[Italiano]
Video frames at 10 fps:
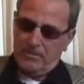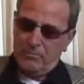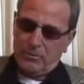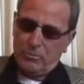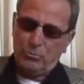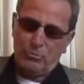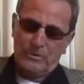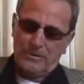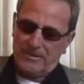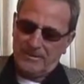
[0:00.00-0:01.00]
Cioè tu
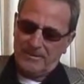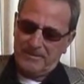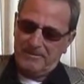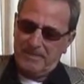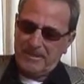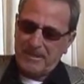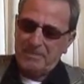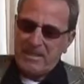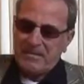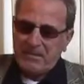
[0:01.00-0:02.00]
eh, gli
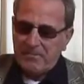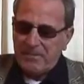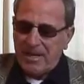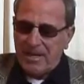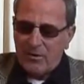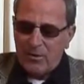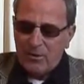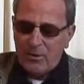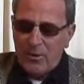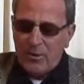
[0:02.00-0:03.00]
camminavi di
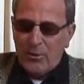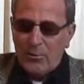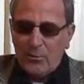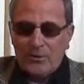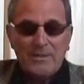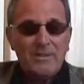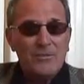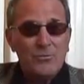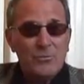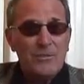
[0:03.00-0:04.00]
fianco, lui ti
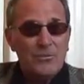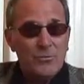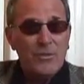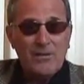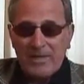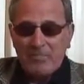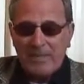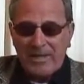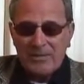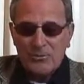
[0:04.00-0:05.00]
studi studiava il
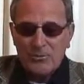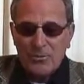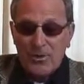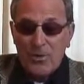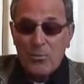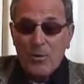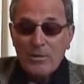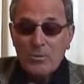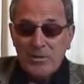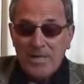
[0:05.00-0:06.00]
passo,
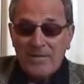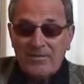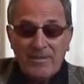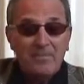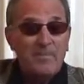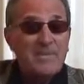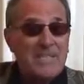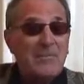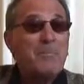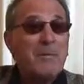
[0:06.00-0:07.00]
quando stavi, a,
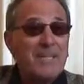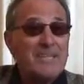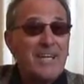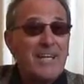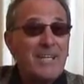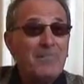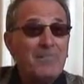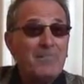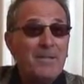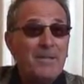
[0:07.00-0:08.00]
stavi per alzare il,
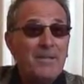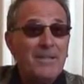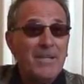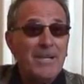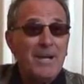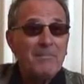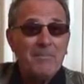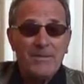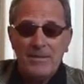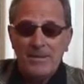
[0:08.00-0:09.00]
il, la
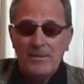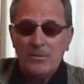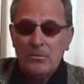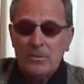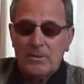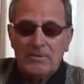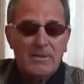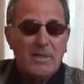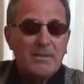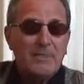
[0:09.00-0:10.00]
gamba, lui,
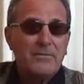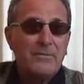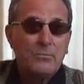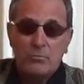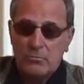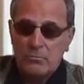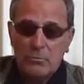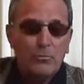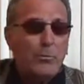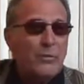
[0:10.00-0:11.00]
tac, ti, tu no,
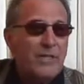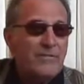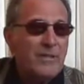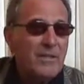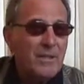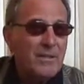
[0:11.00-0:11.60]
non potevi